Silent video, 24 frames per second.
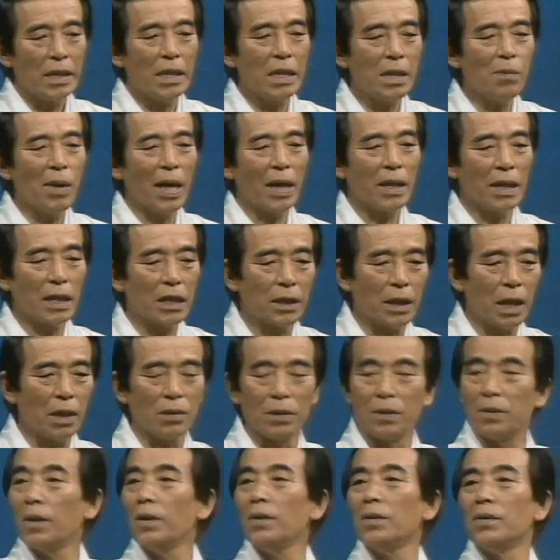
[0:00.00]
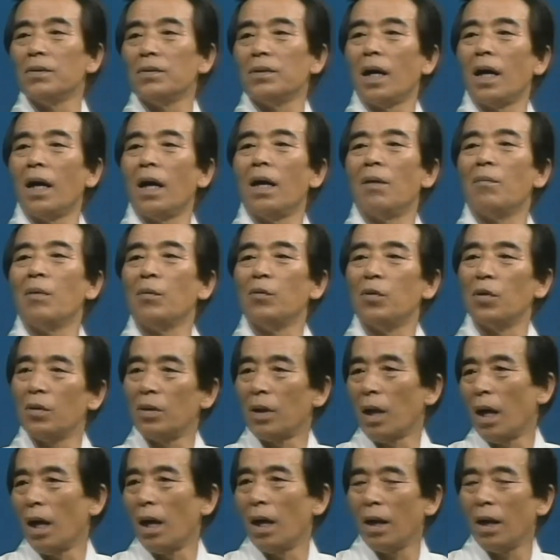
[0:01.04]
今生きてるという歌が奄美の歌